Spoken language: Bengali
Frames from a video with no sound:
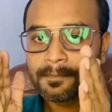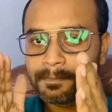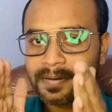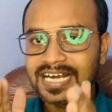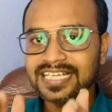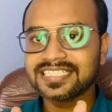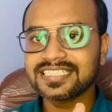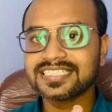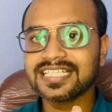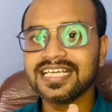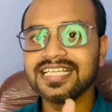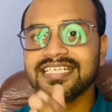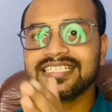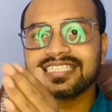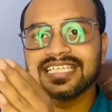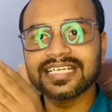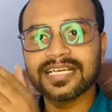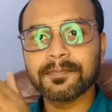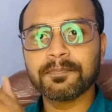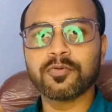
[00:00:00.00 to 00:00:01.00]
পাঁচ তারিখ
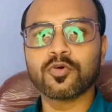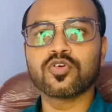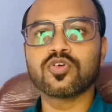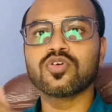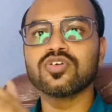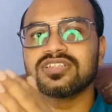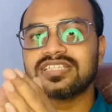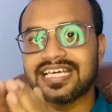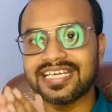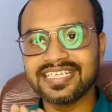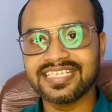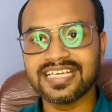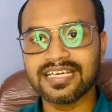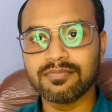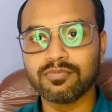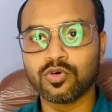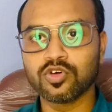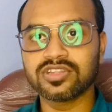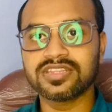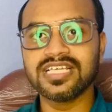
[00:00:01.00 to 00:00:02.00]
থেকে পনেরো তারিখের
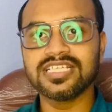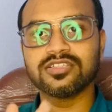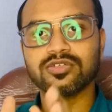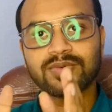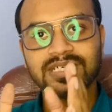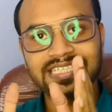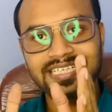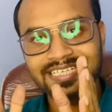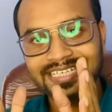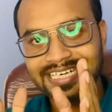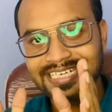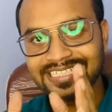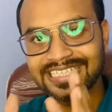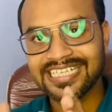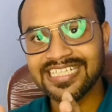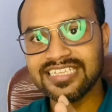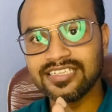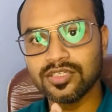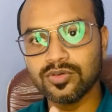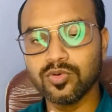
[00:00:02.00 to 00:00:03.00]
মধ্যে তোমাদেরকে
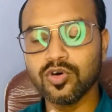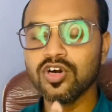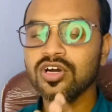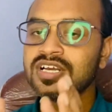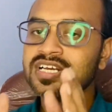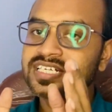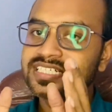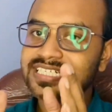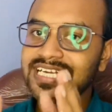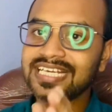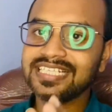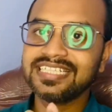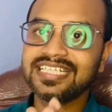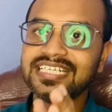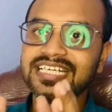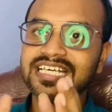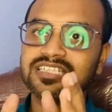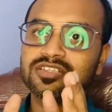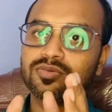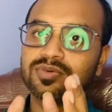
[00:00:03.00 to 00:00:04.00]
দিন দেবো সেই
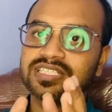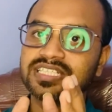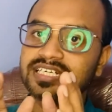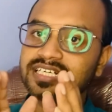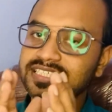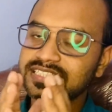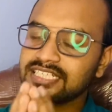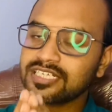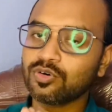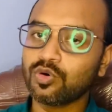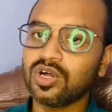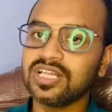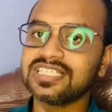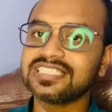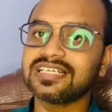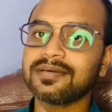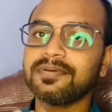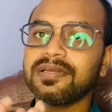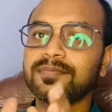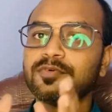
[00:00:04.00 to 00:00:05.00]
দিনে তোমাদের কাছে কল
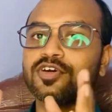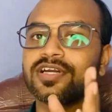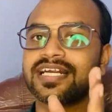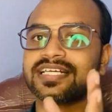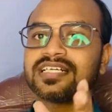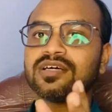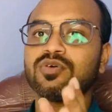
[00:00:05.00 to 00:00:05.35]
যাবে এবং একটা